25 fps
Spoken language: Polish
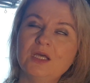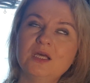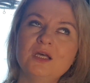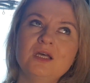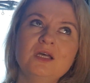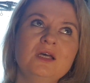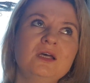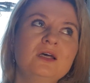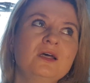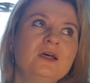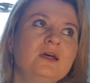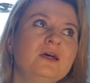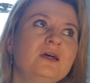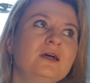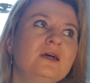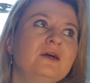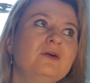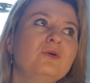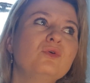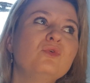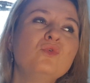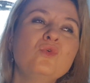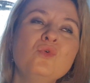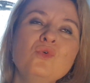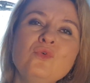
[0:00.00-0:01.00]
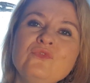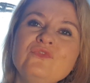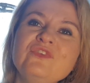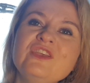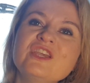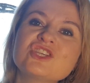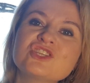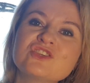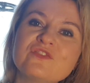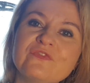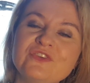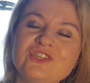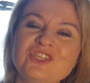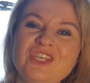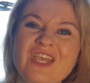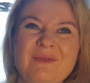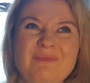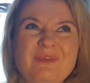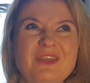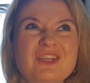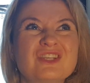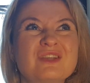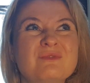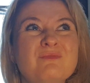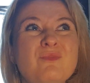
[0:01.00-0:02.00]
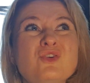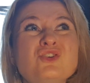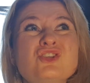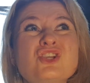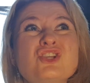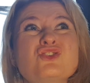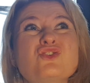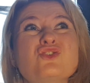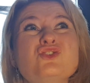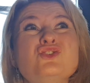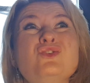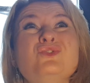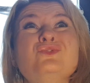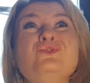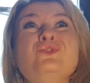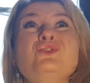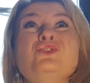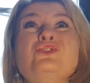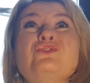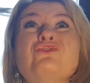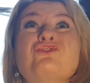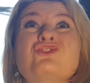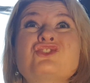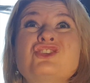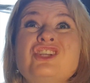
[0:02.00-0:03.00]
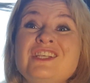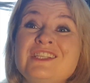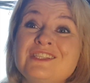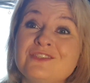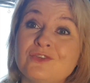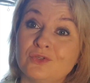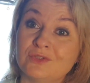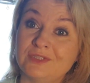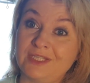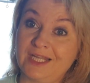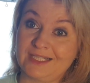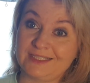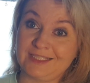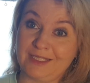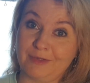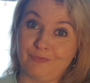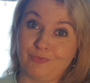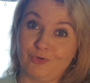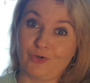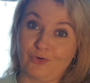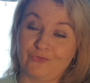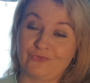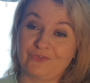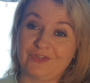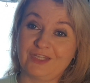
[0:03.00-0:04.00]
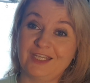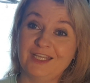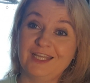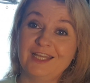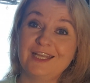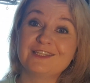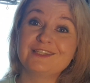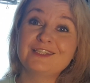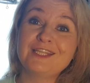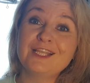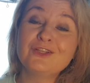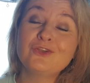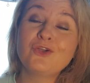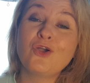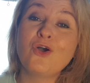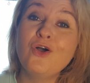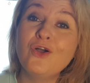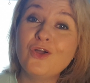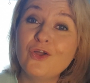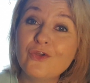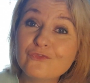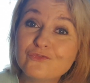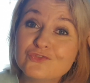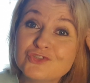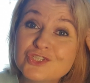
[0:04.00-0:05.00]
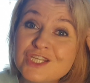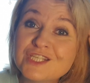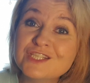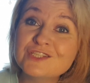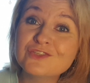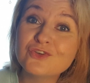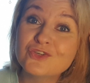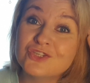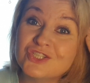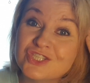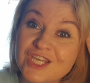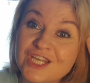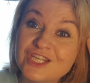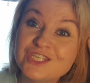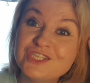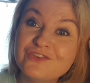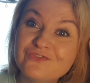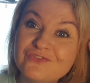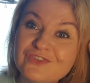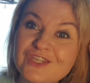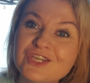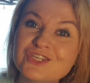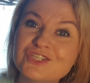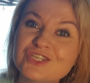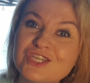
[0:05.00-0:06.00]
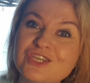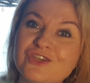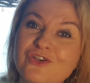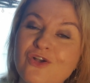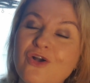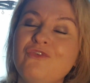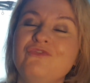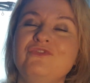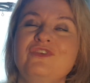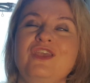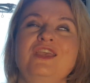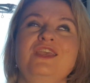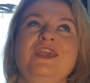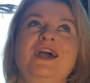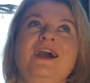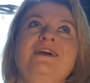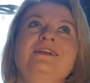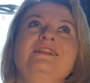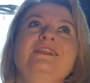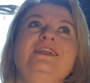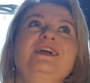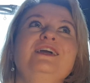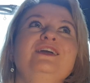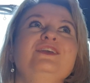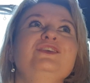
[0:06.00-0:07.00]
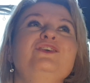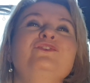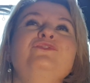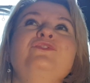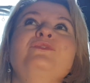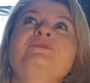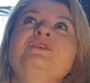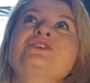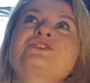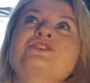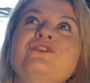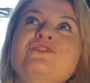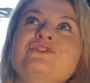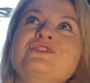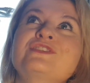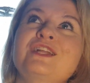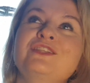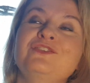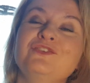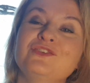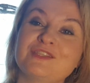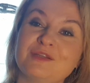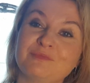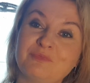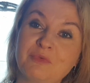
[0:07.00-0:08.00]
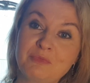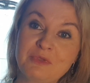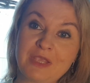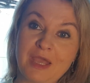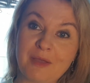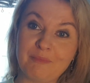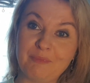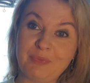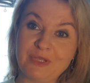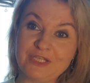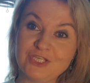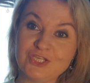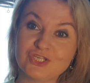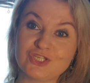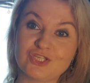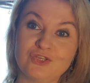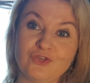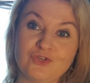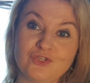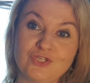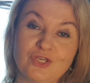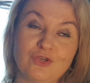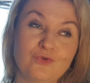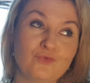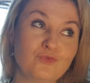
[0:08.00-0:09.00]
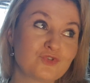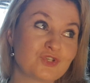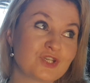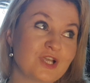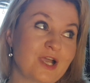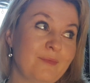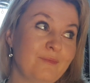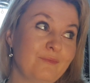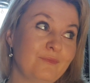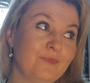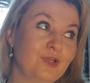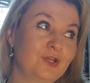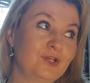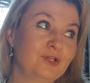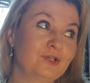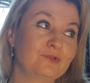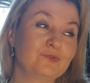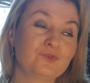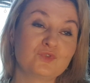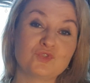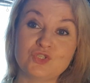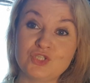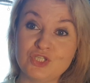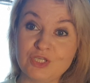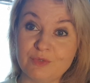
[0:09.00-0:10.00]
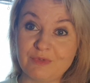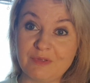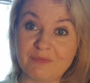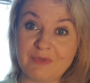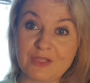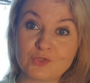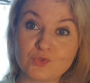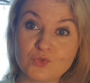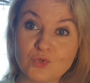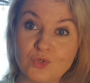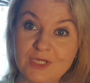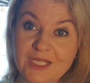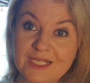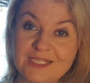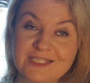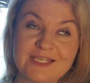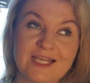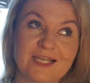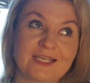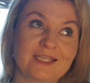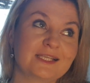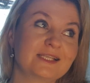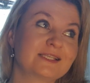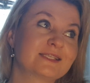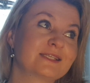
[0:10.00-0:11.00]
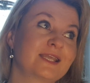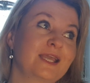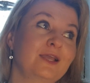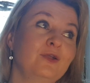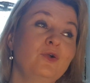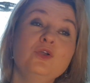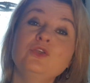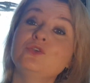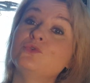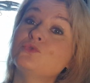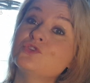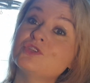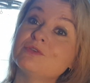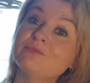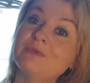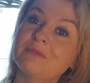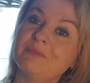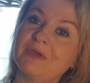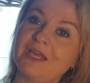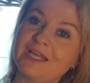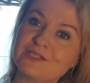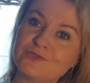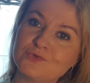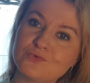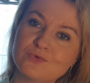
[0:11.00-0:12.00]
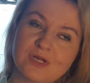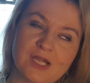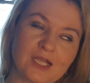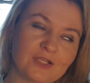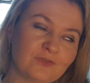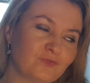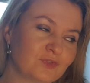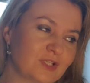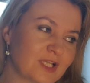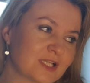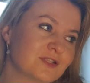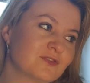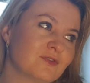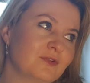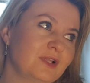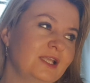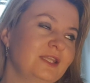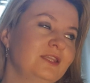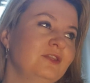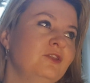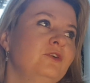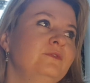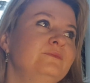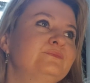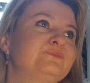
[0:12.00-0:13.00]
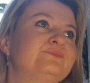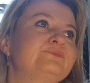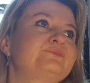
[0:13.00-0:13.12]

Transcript: E, uwierz w siebie, że możesz osiągnąć wszystko tak naprawdę, tylko wszystko siedzi w naszej głowie. Ja, ja Wam jeszcze ostatnio zapomniałam powiedzieć, że ja się uczam, e, już dzisiaj będę miała drugą lekcję angielskiego i uczy mnie moja córka dwunastoletnią